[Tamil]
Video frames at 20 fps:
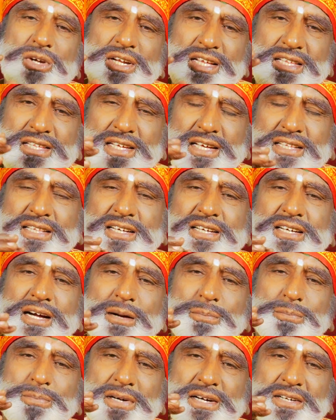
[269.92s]
முறை செய்து
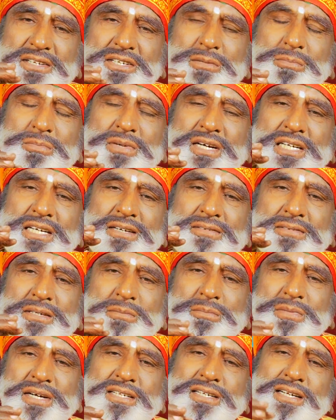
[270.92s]
காப்பாற்றும்
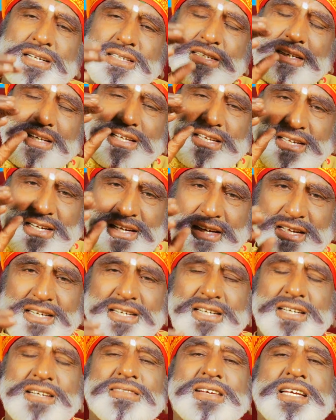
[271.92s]
மன்னவன் மக்களுக்கு
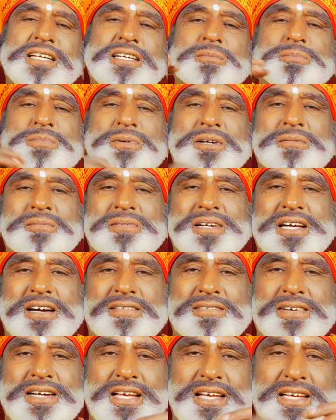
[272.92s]
இறையென்று வைக்கப்படும்னு
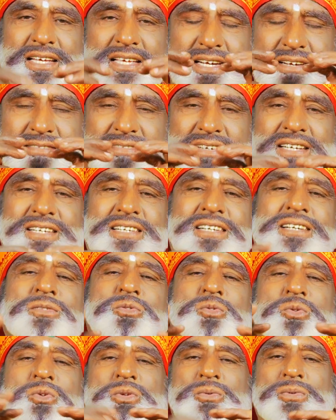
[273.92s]
அவனே இறைவனுக்கு
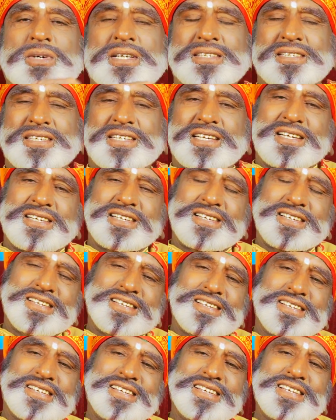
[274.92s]
தூதுவன்
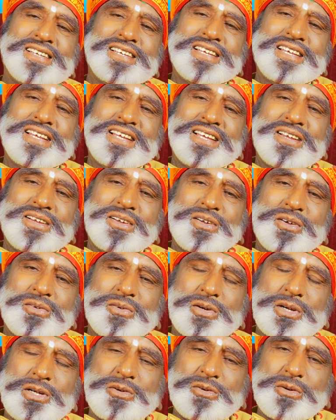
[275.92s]
என்று
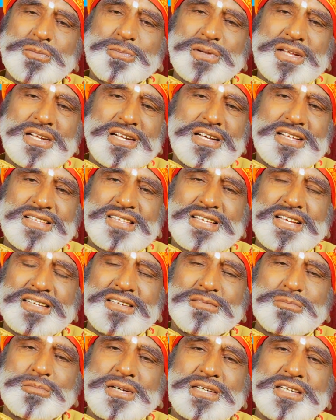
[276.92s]
வள்ளுவ
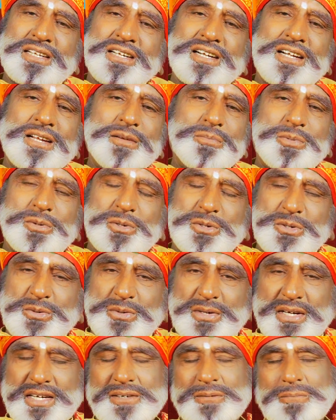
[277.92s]
பேராசான் மன்னர்களை
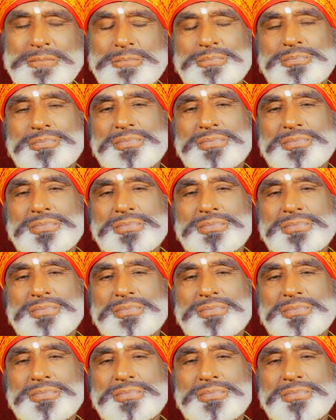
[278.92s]
போற்றுவார்